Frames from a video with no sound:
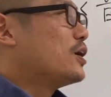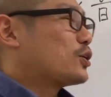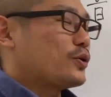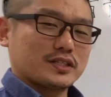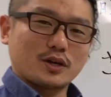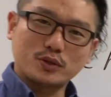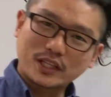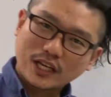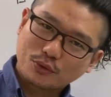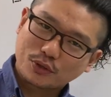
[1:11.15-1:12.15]
今日はですねこん
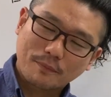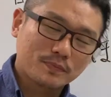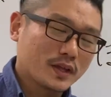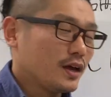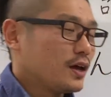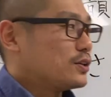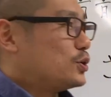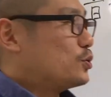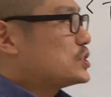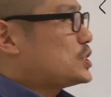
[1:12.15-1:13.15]
なタイトルで「
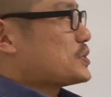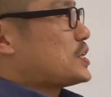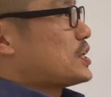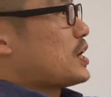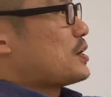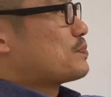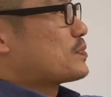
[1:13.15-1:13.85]
日本人を知らない